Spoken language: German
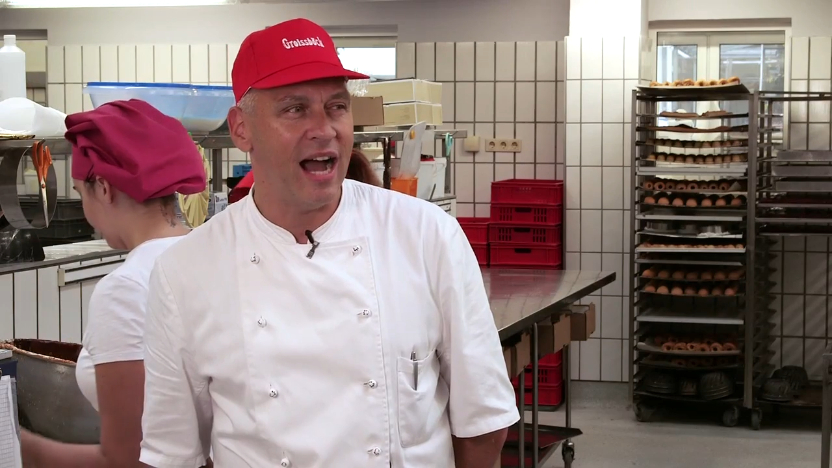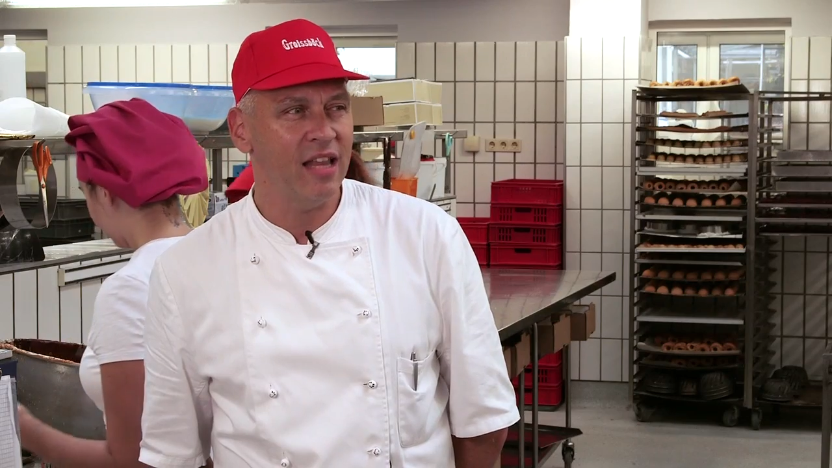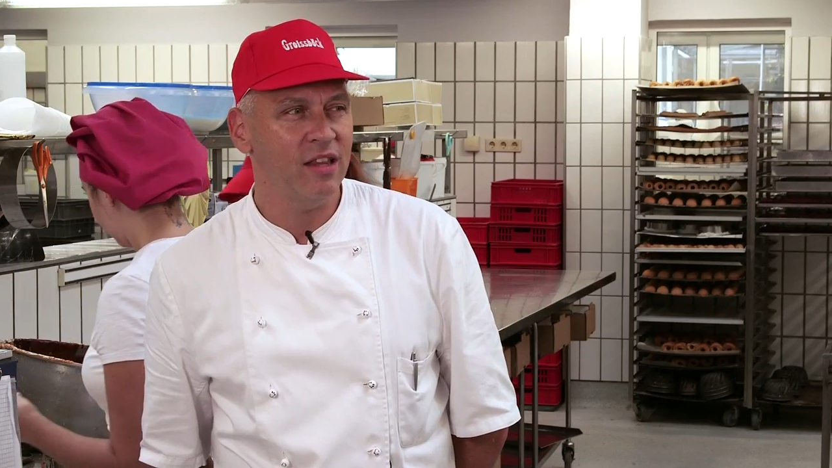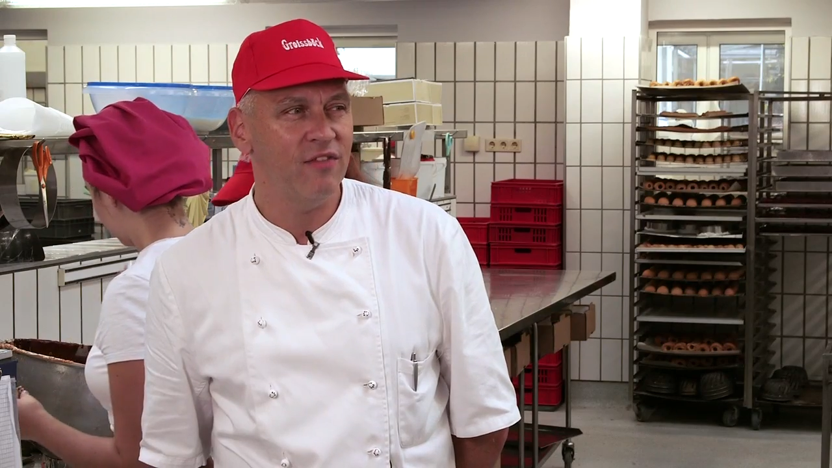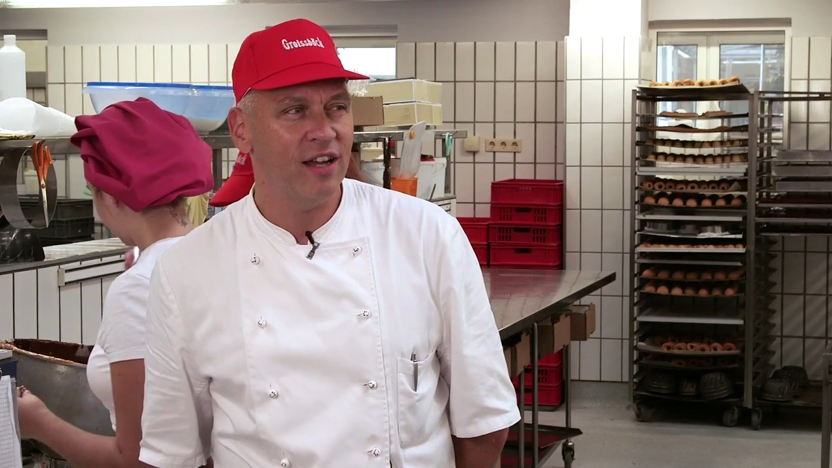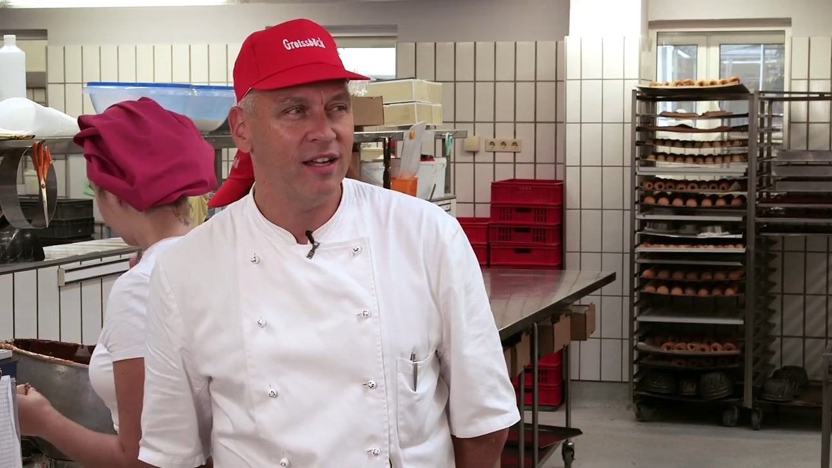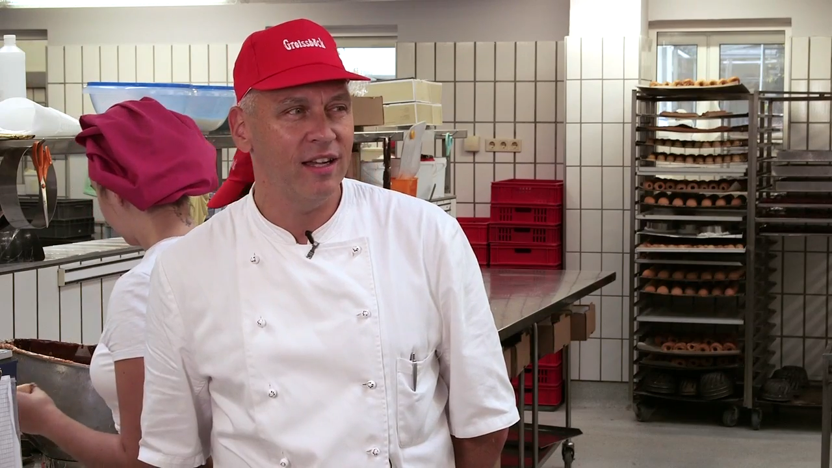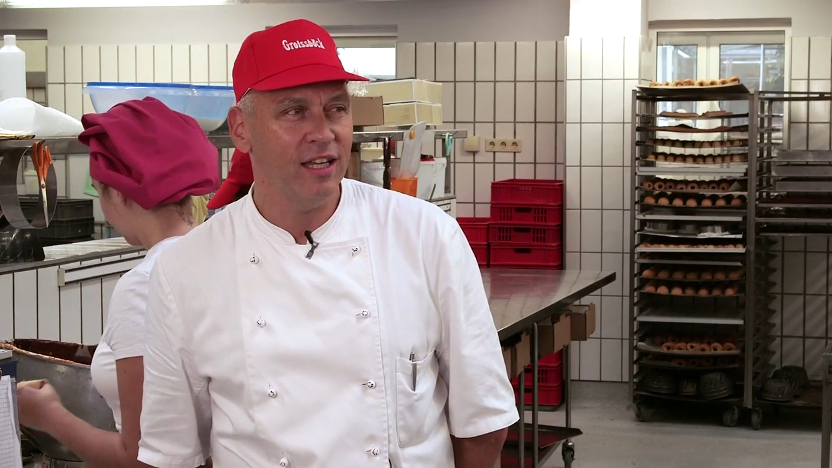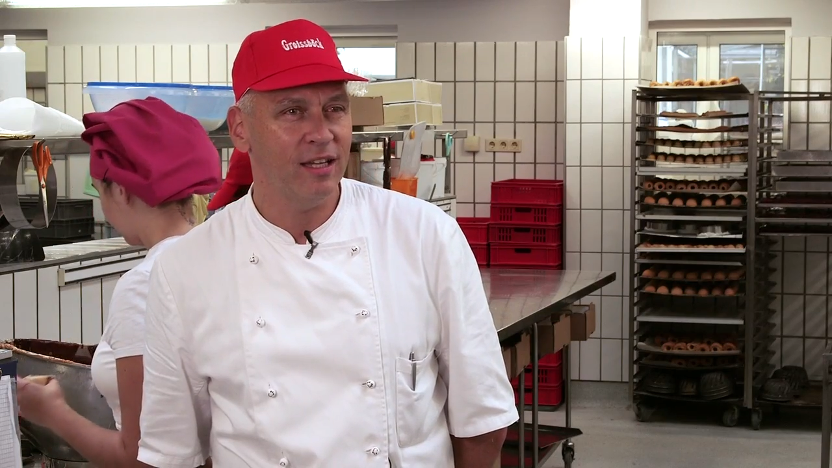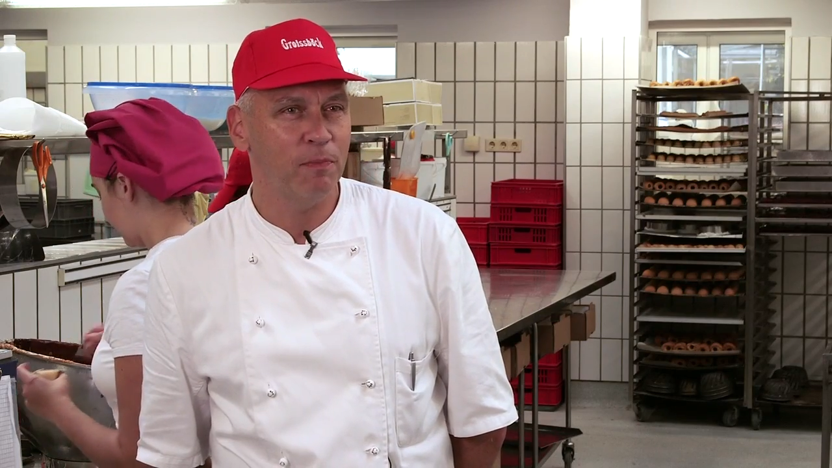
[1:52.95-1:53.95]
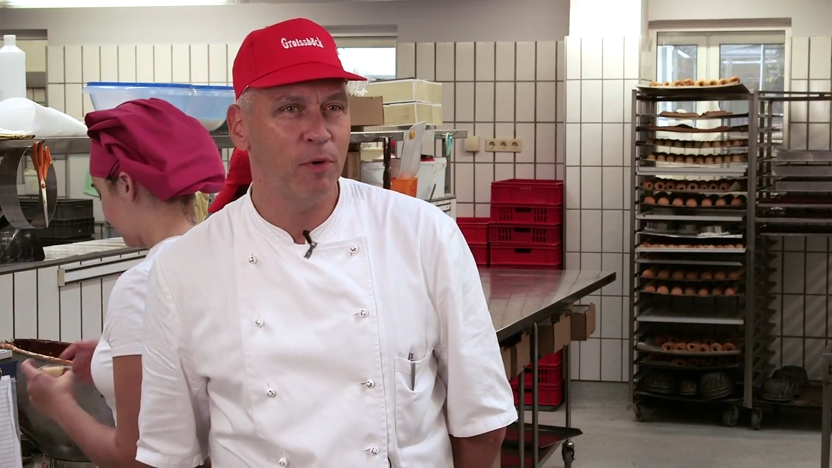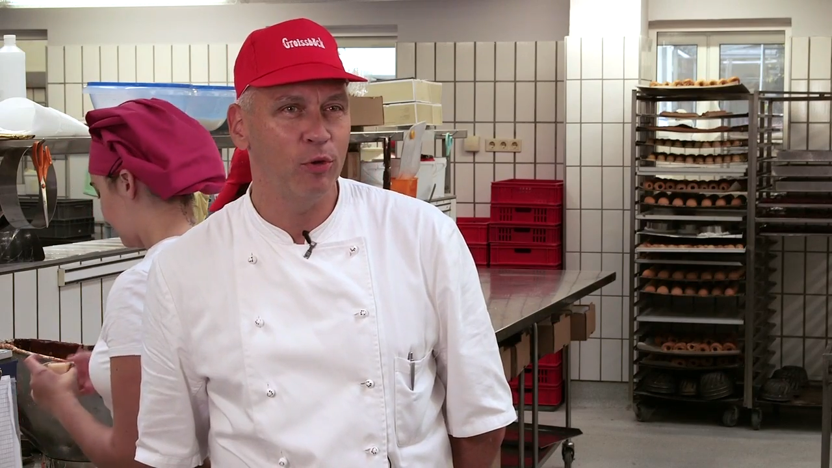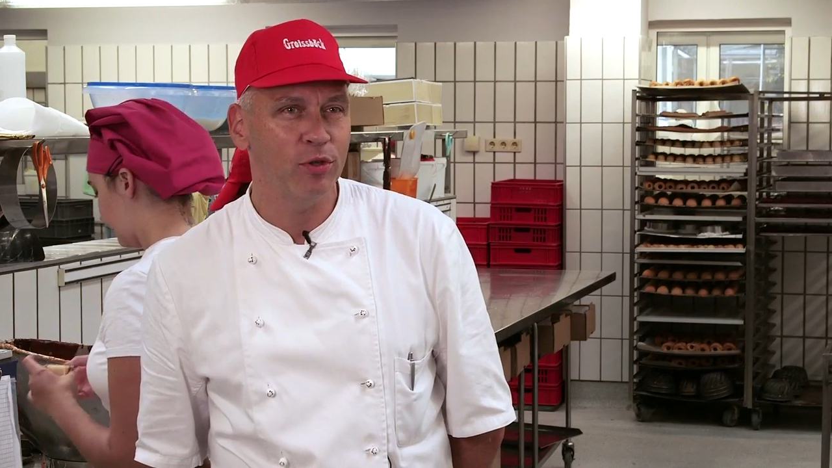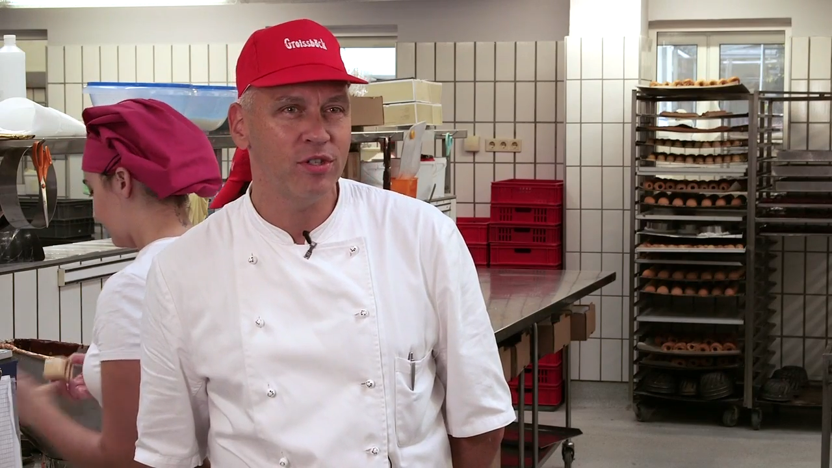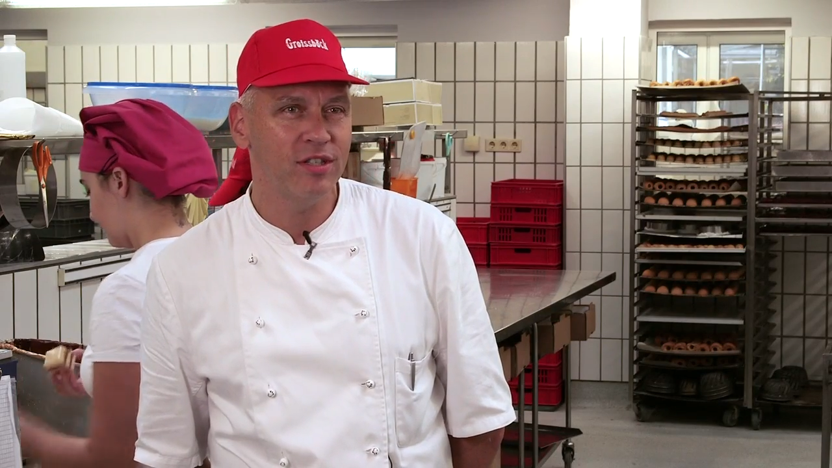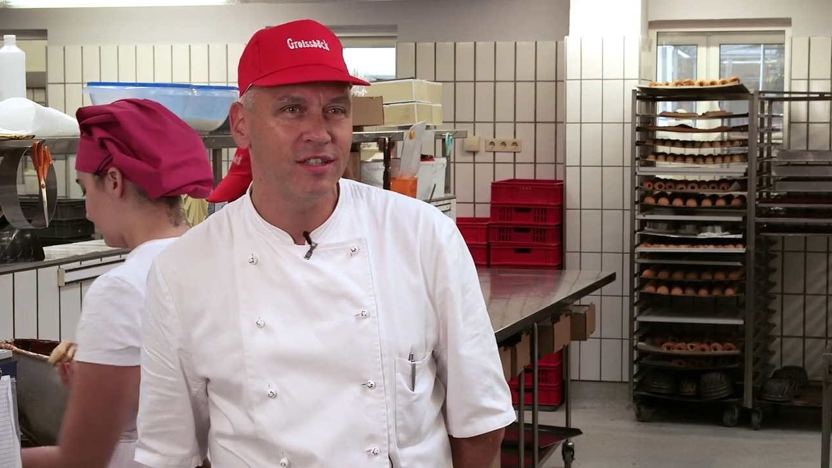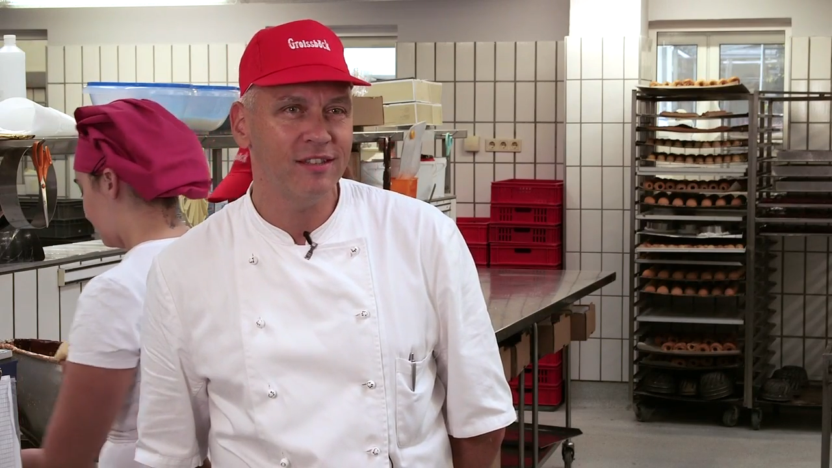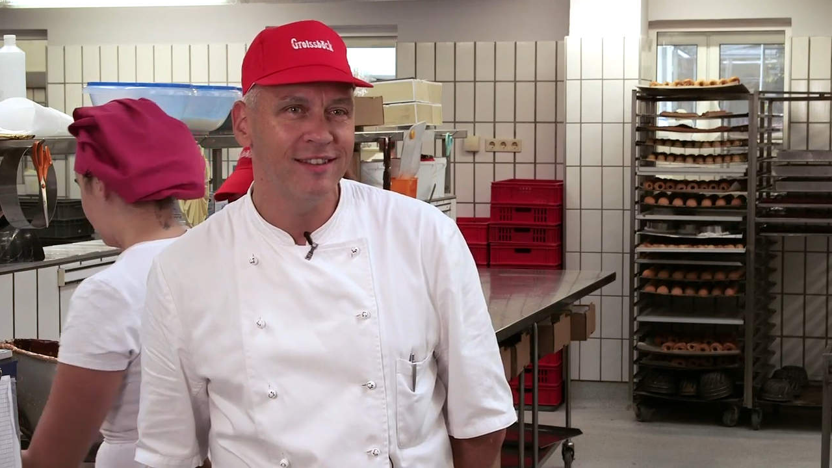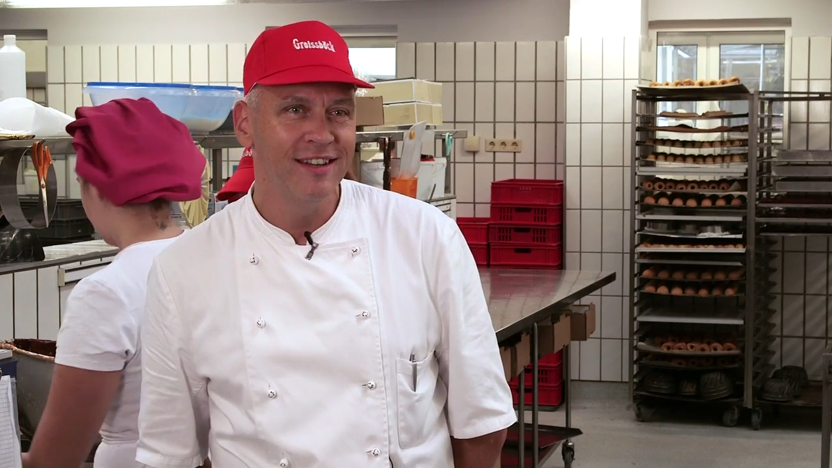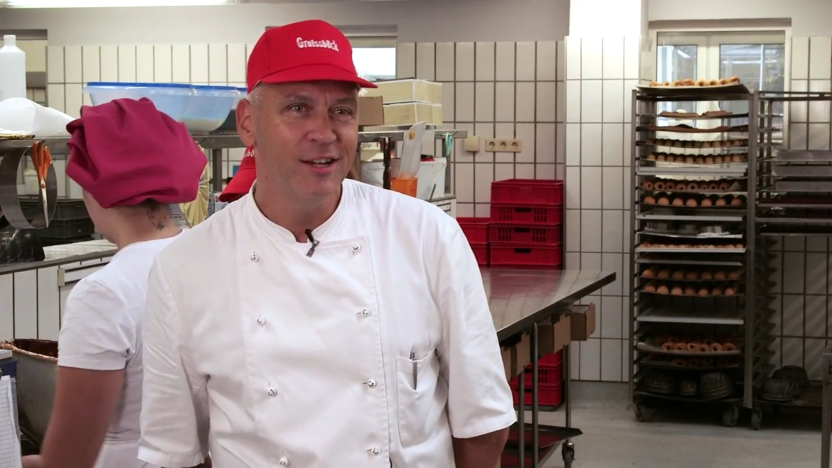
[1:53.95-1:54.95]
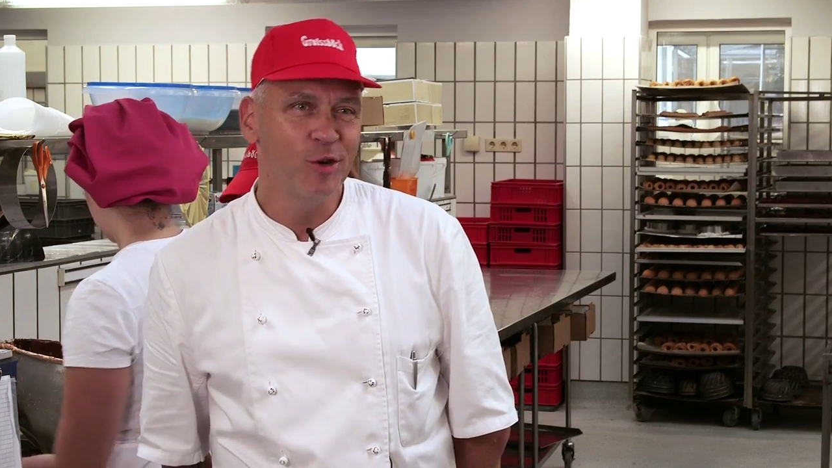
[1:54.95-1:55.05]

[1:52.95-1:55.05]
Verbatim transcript: handwerklich produziert